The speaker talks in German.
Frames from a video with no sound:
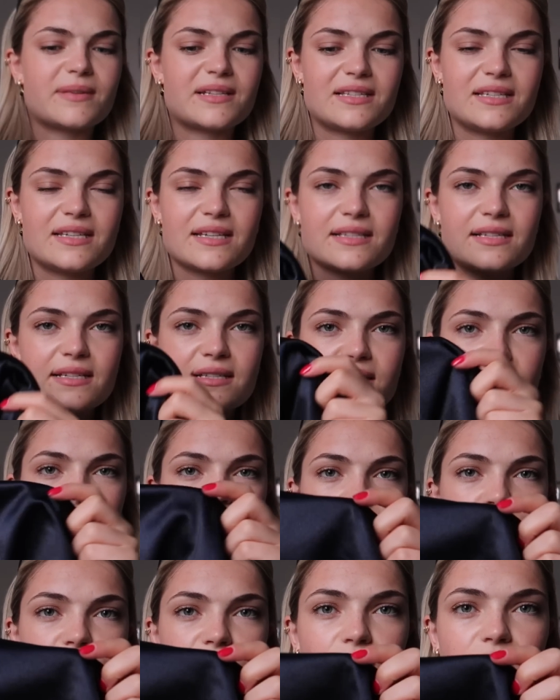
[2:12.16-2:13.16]
man sieht das jetzt nicht
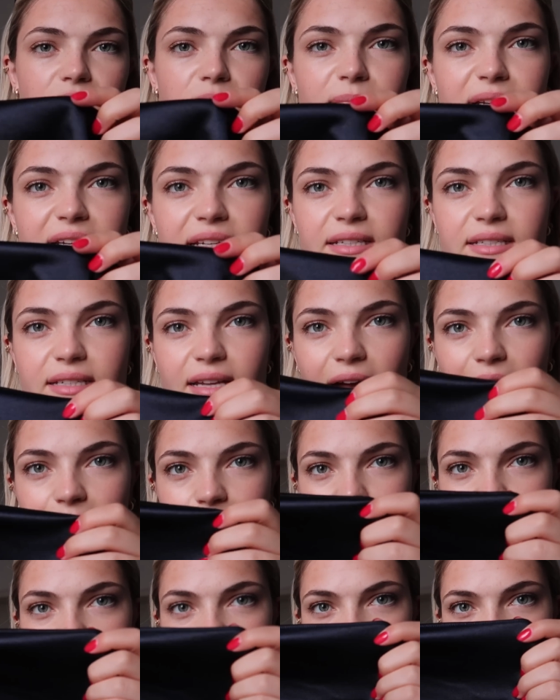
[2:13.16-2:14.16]
so genau in dem Licht,
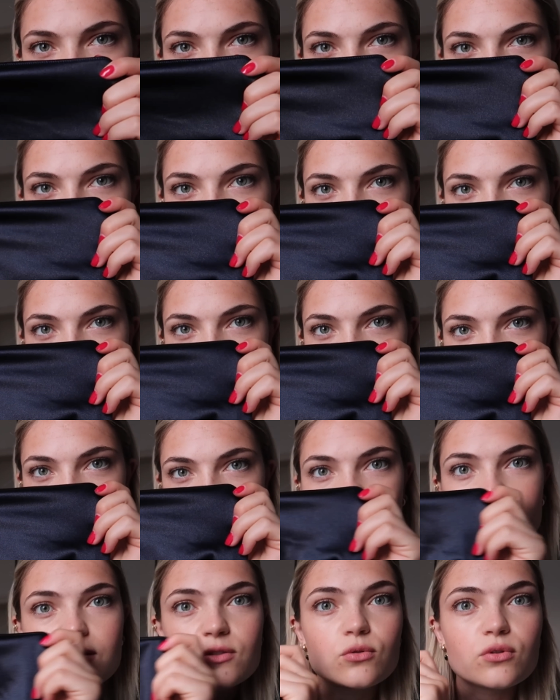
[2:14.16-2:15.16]
aber der
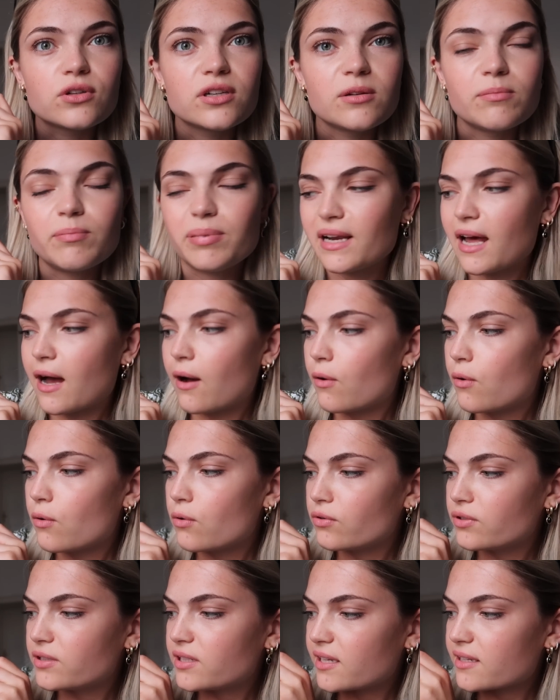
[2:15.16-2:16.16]
ist dunkelblau
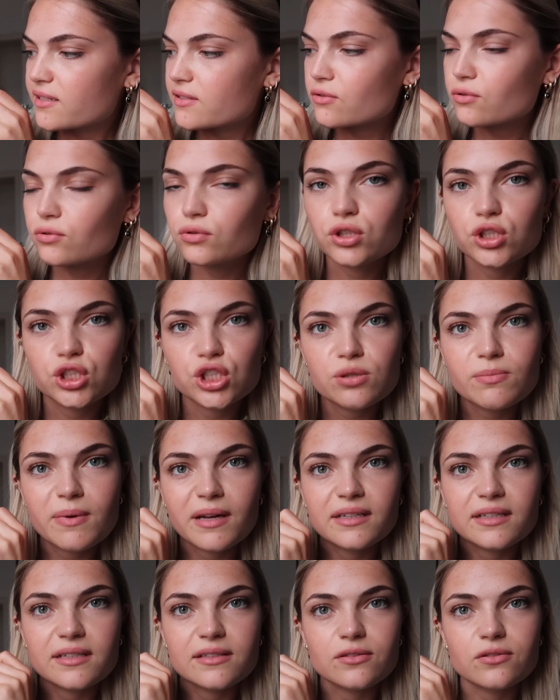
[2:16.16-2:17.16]
und der ist so
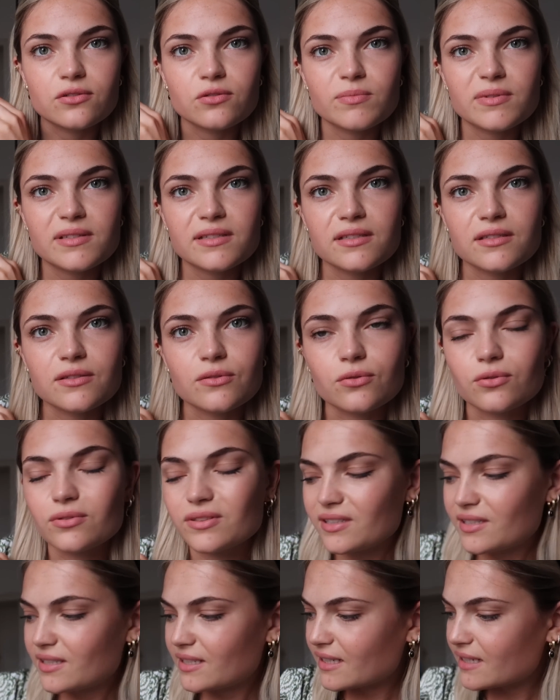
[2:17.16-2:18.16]
schimmernd, also so ein bisschen so,
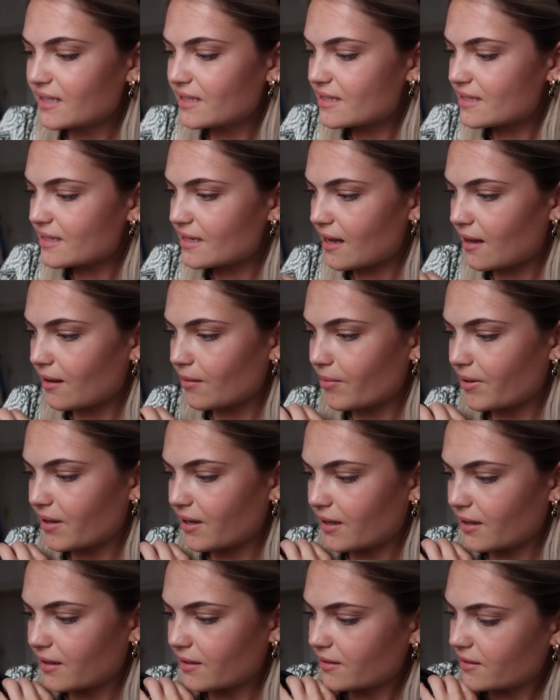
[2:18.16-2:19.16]
nicht Glitzer,
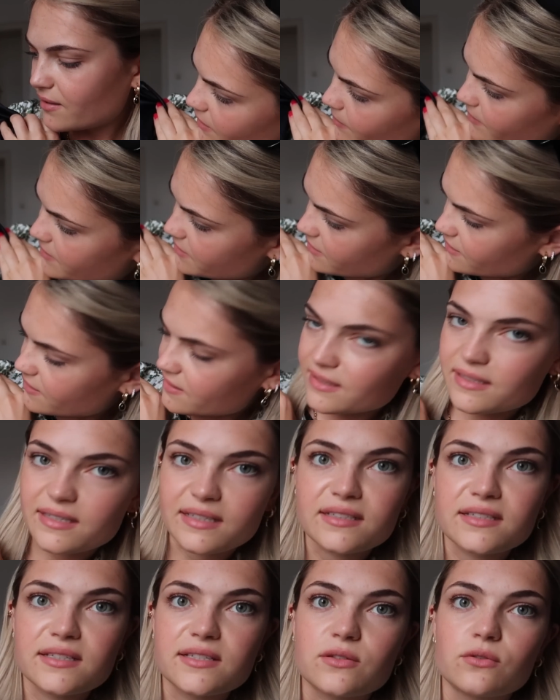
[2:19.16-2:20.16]
aber ja, man sieht das jetzt
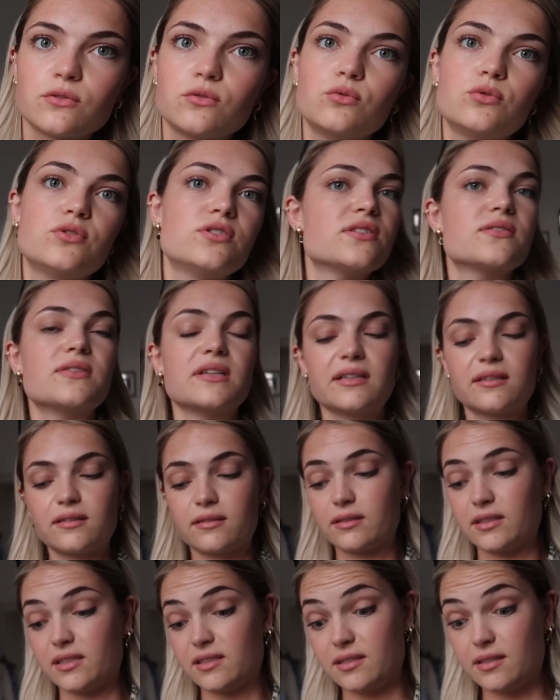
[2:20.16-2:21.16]
echt nicht so gut.
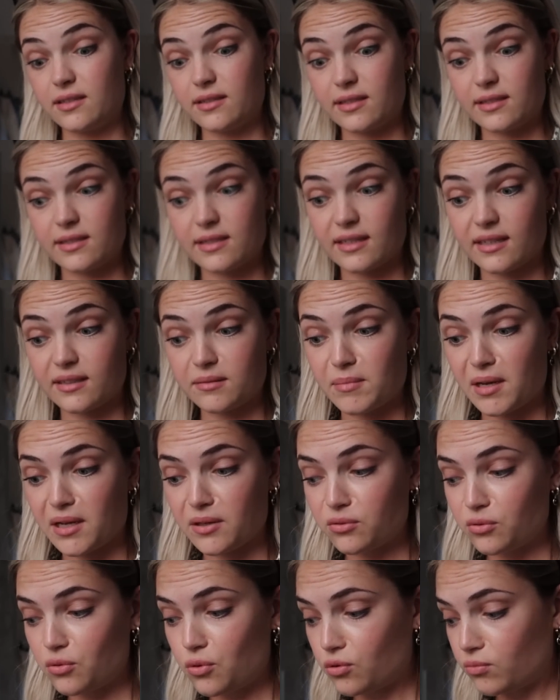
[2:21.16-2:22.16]
Deswegen, ich ziehe das jetzt direkt mal
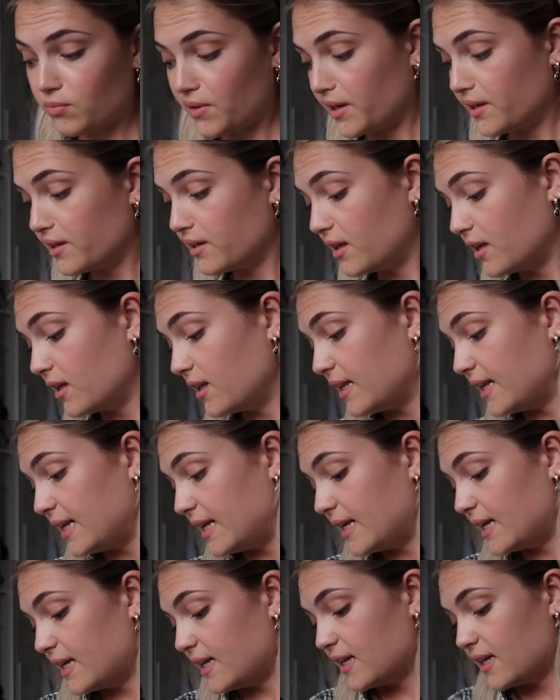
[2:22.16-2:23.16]
an und guck mal,
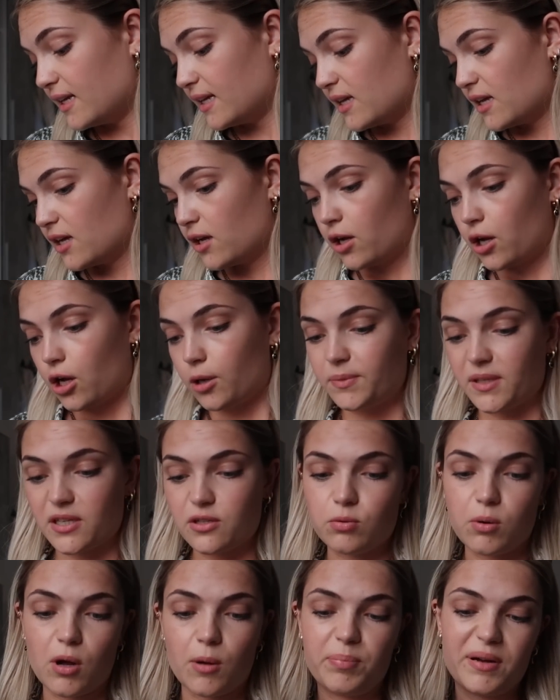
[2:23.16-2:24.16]
ob
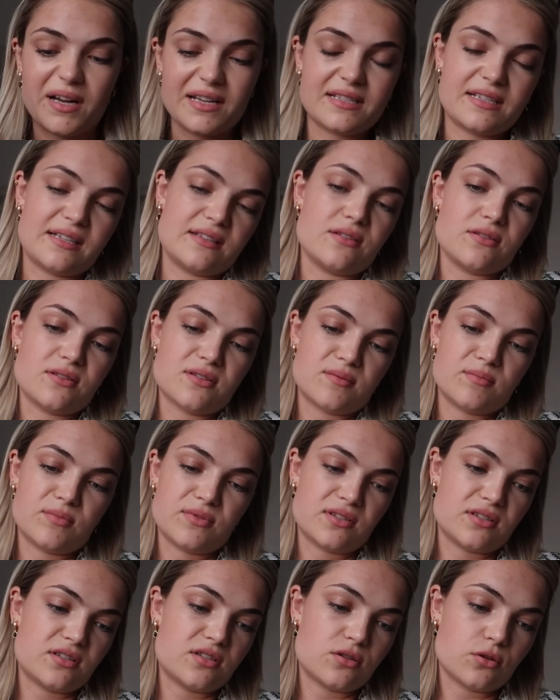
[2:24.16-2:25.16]
das überhaupt passt. Ansonsten
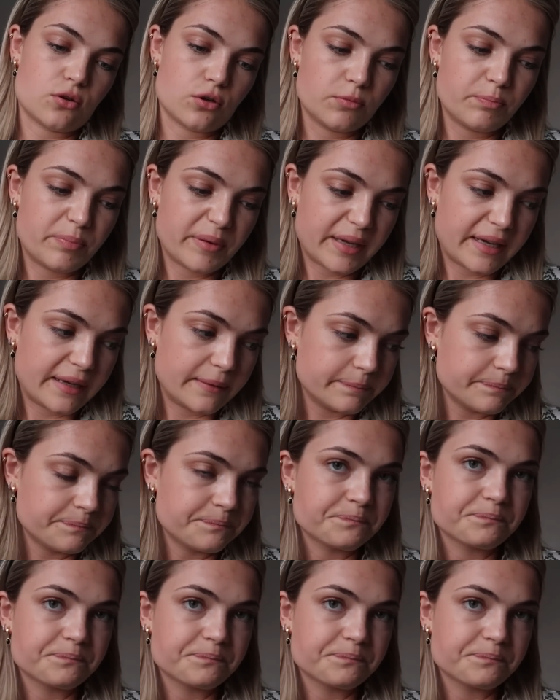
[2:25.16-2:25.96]
muss ich es zurückbringen.